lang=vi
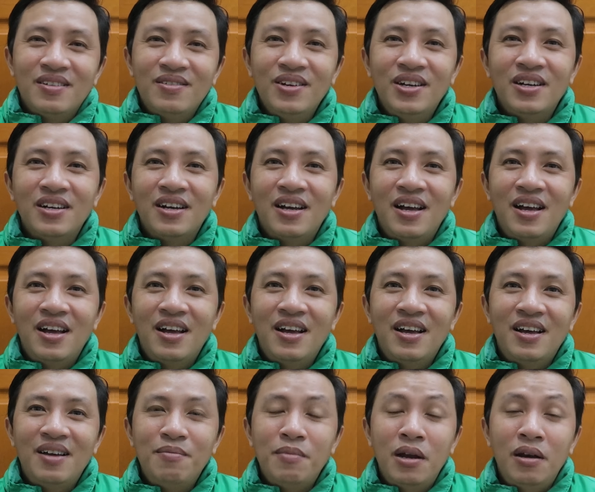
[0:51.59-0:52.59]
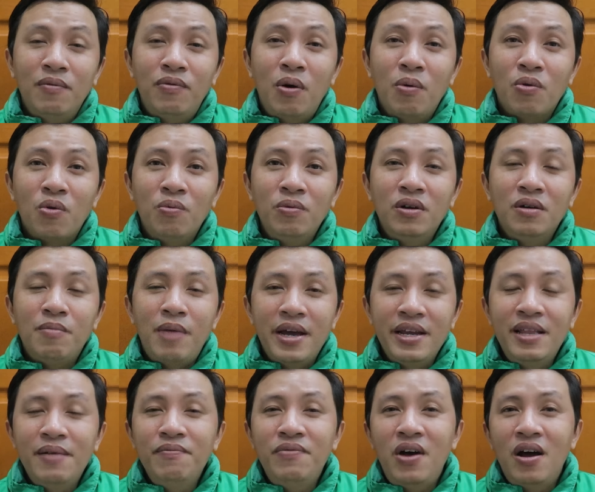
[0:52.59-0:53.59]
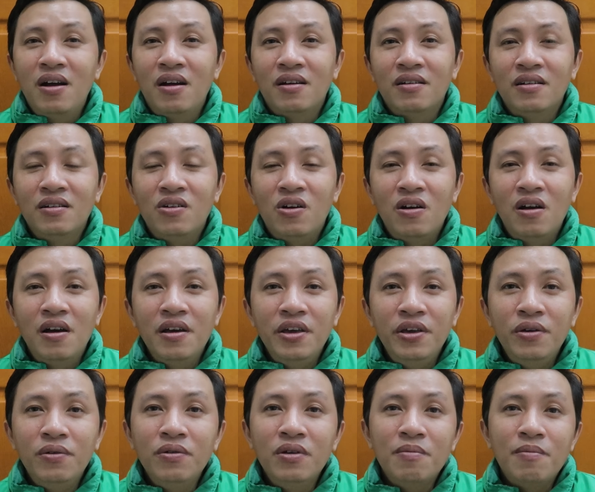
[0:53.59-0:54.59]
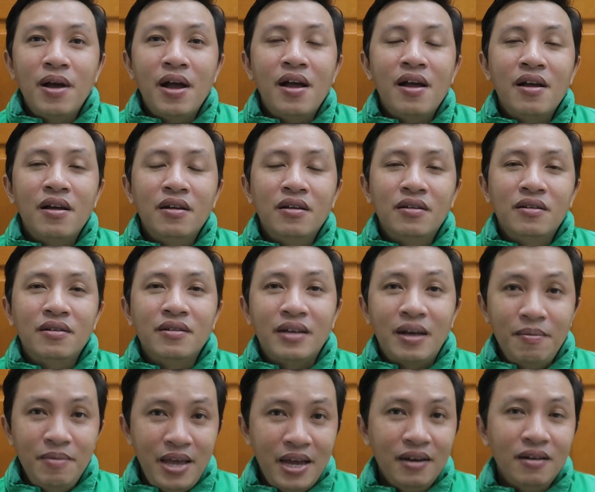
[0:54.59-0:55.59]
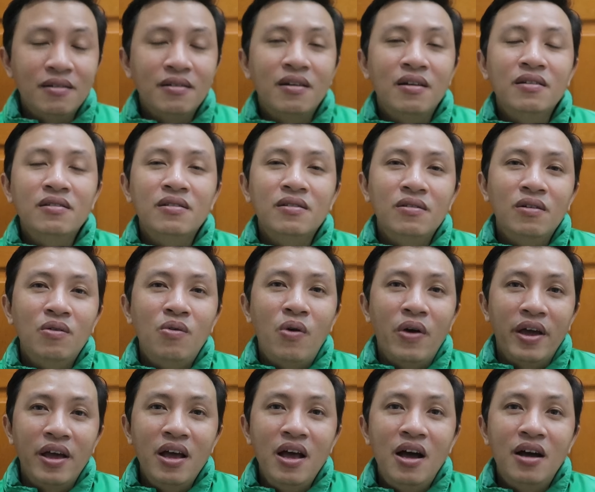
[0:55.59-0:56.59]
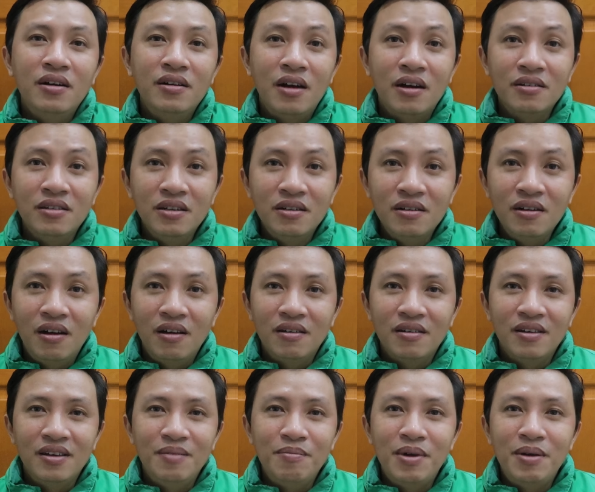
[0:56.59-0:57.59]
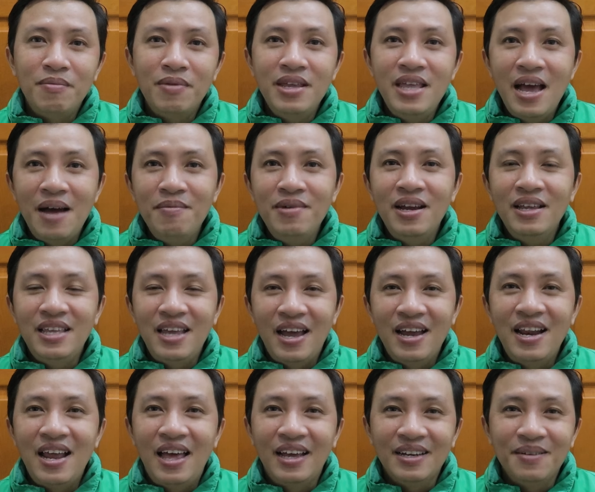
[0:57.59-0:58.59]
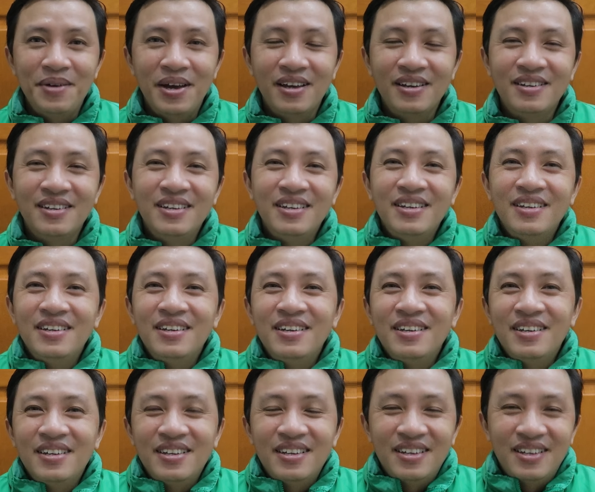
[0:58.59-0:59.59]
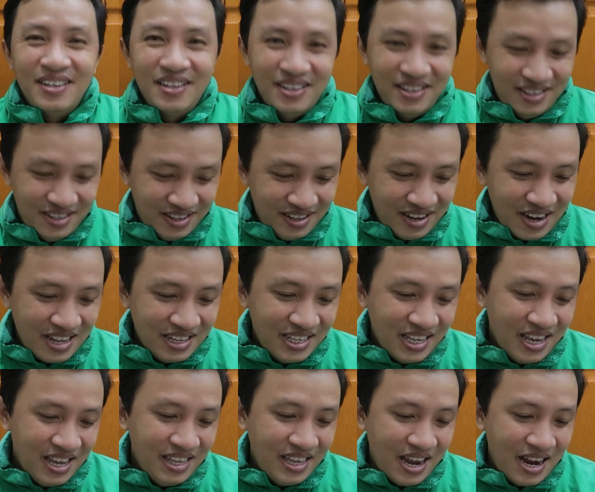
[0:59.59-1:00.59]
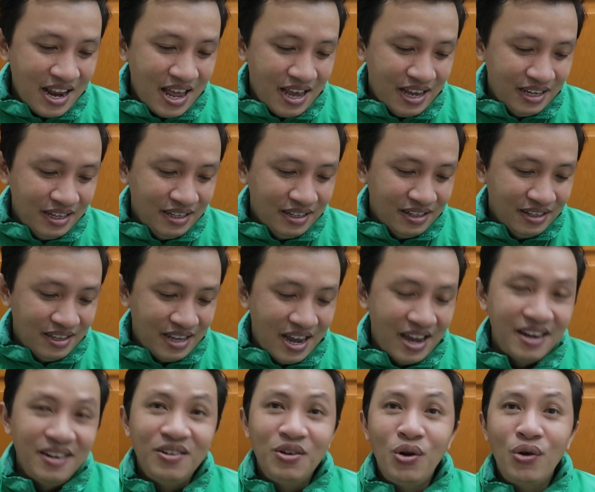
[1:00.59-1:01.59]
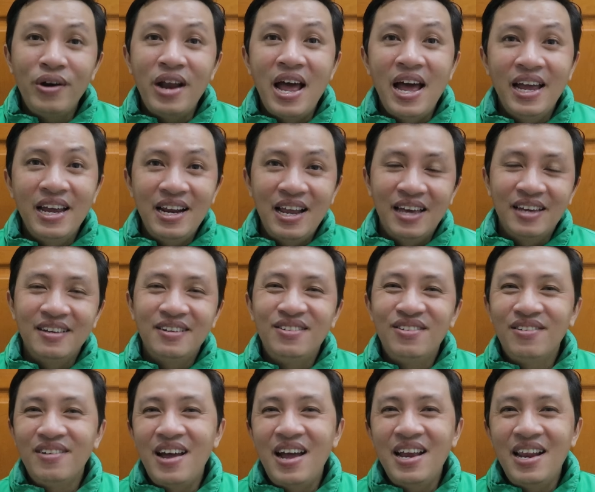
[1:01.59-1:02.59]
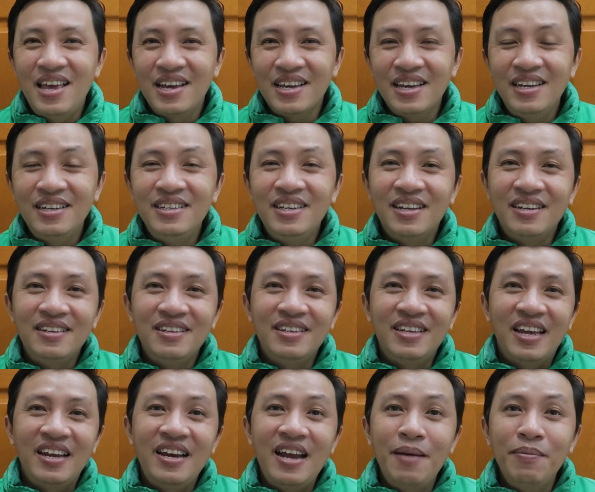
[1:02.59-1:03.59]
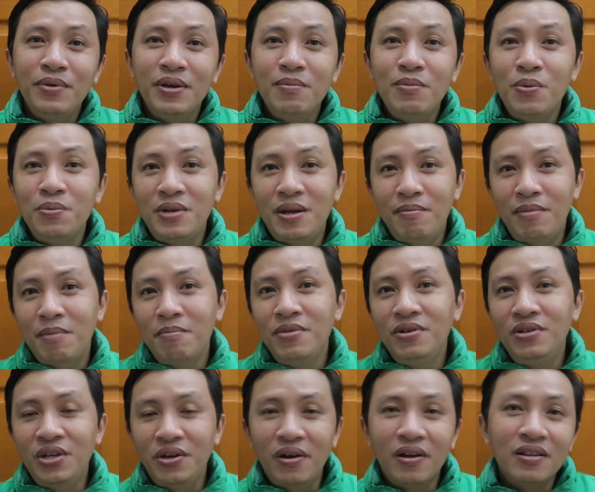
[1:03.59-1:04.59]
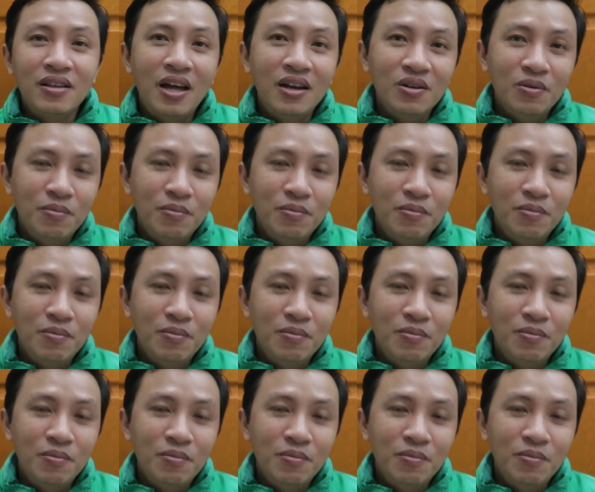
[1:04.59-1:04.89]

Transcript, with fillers: được bình phục cũng được 7-8 phần rồi, nó còn hơi yếu nhưng mà cảm giác được nó khỏe hơn đợt trước rồi, thì mình mới dám ra chạy lại các bạn. Ra xe chạy lại, chạy rodai lại cái hành trình chạy Grab kiếm 150 triệu ăn Tết